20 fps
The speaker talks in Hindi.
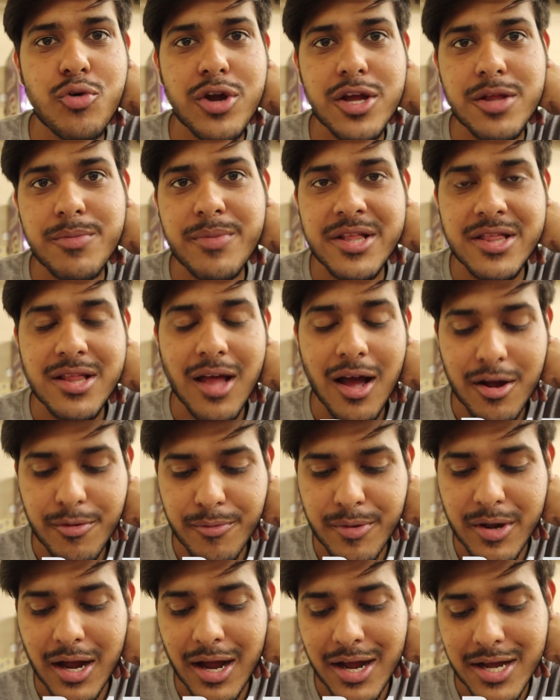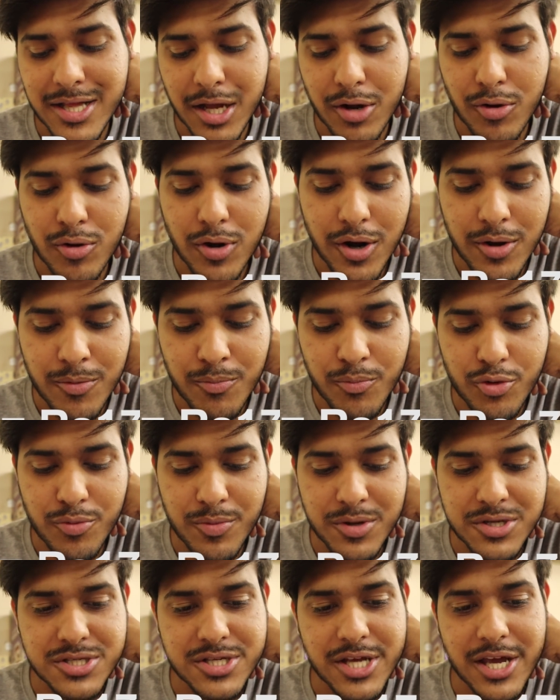बुकित बिनतांग में खाया था कोलालमपुर
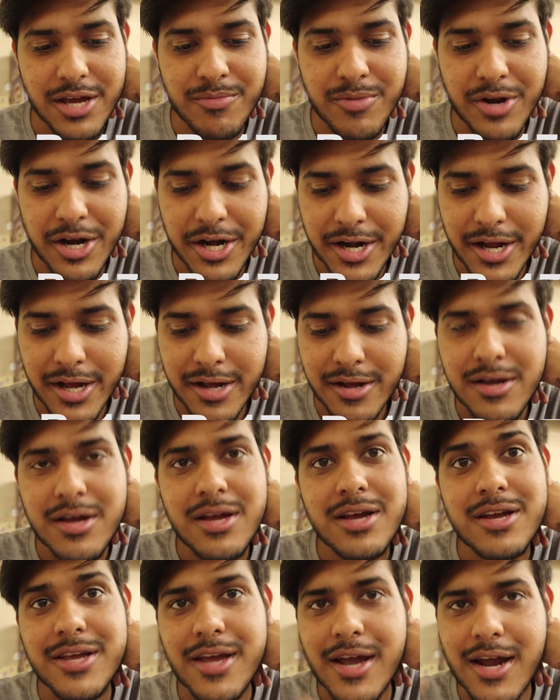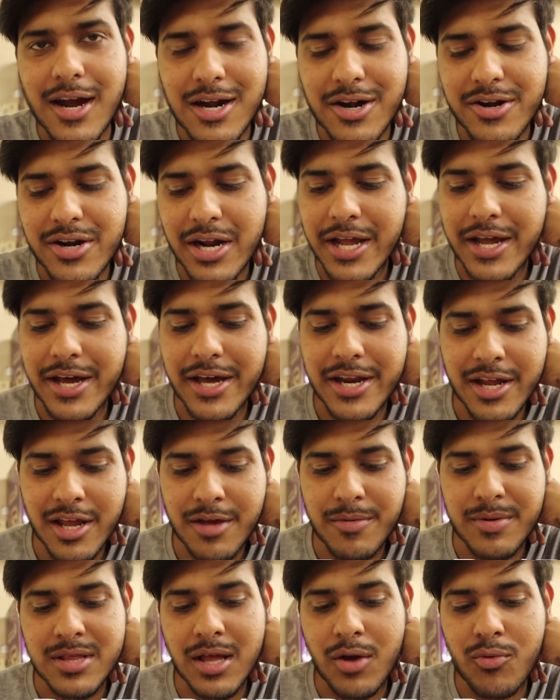में सेम रेट है ये कल ट्राई
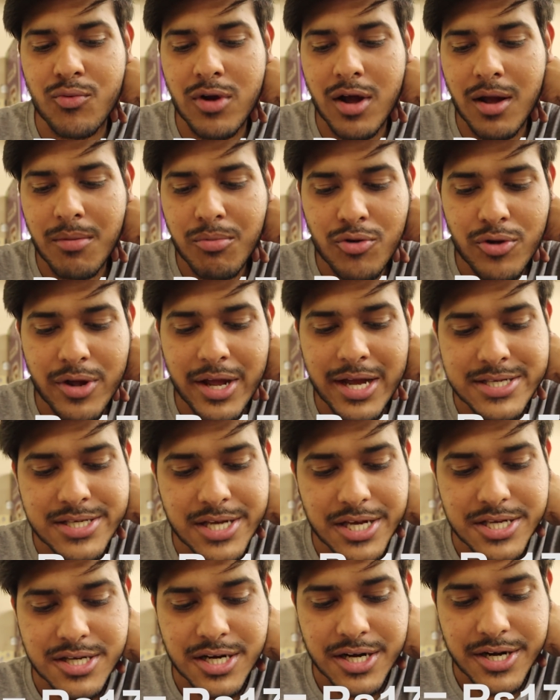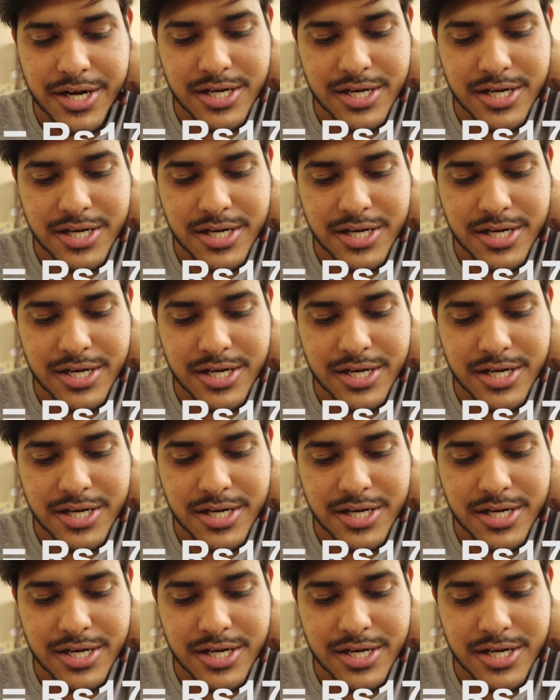करेंगे बताऊँगा आपको कैसा है इसका